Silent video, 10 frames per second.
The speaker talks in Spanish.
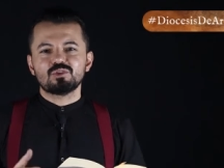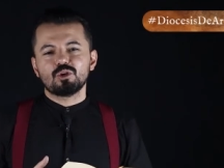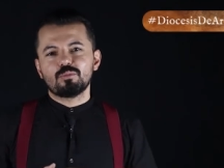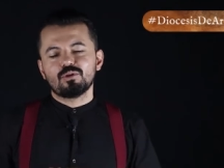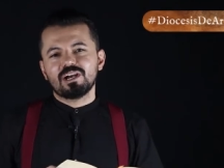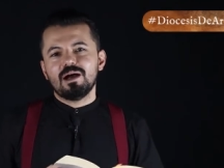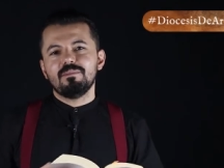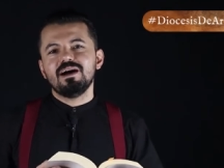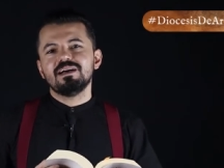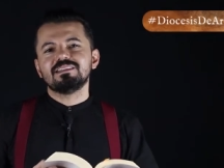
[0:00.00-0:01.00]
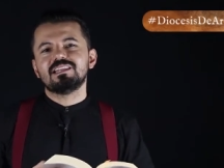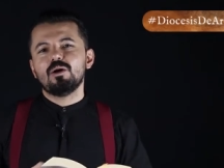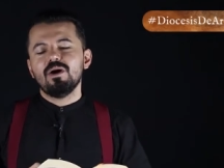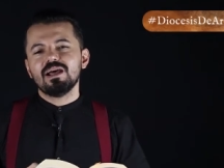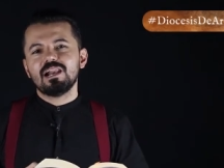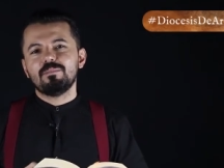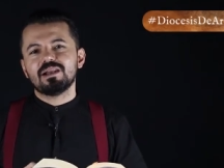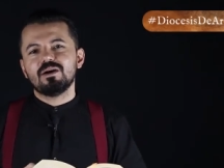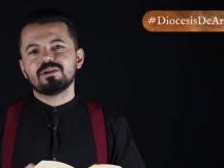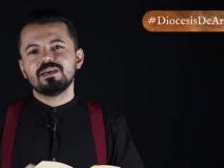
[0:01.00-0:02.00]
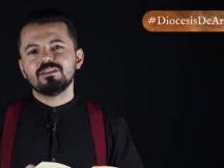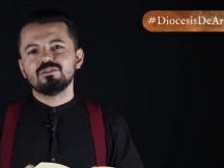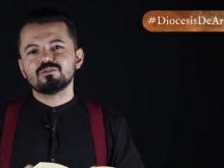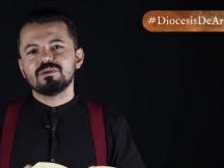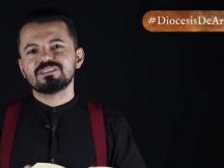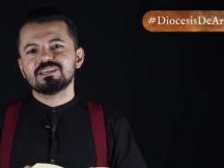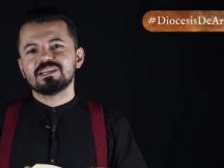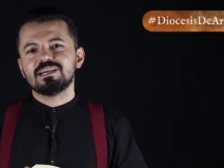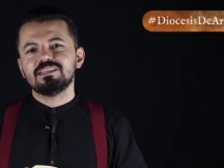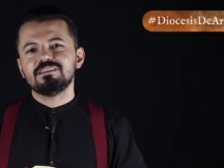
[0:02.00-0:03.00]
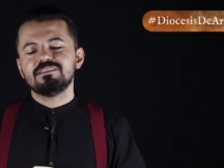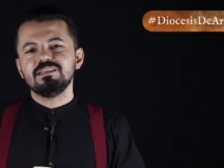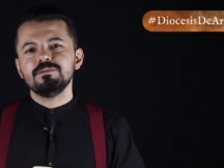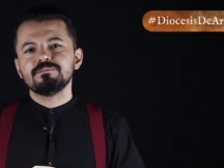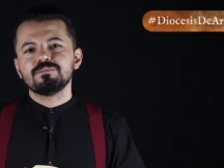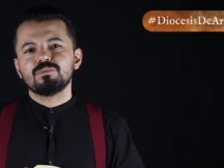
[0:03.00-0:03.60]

a nuestro programa Dabar, la palabra de Dios más cerca de ti.